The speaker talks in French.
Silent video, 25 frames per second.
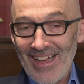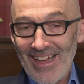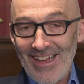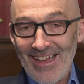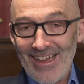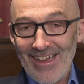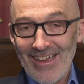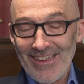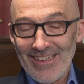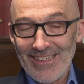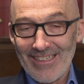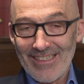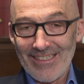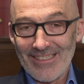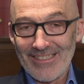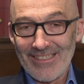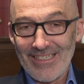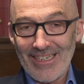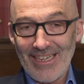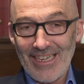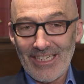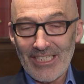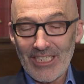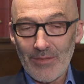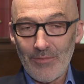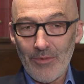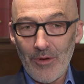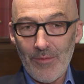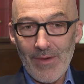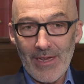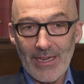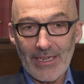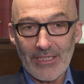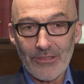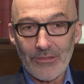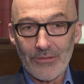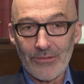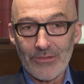euh, je te cacherai pas,
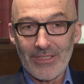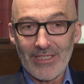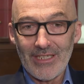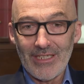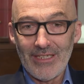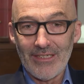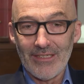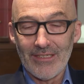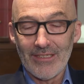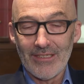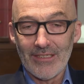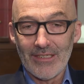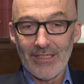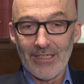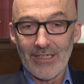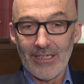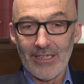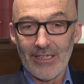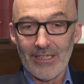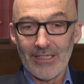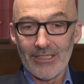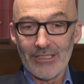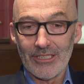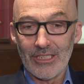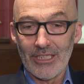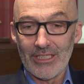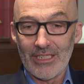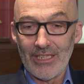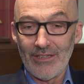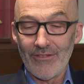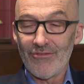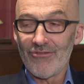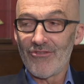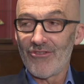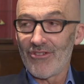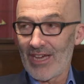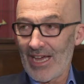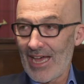Marie-Josée, j'ai été
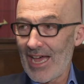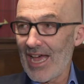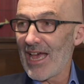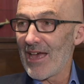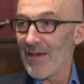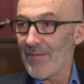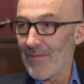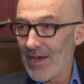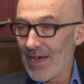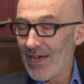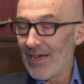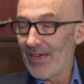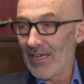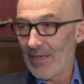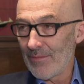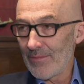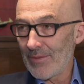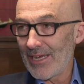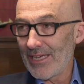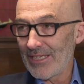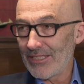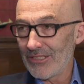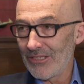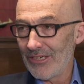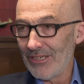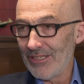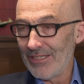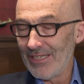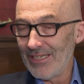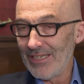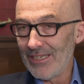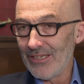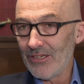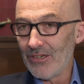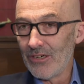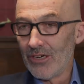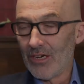vraiment impressionné.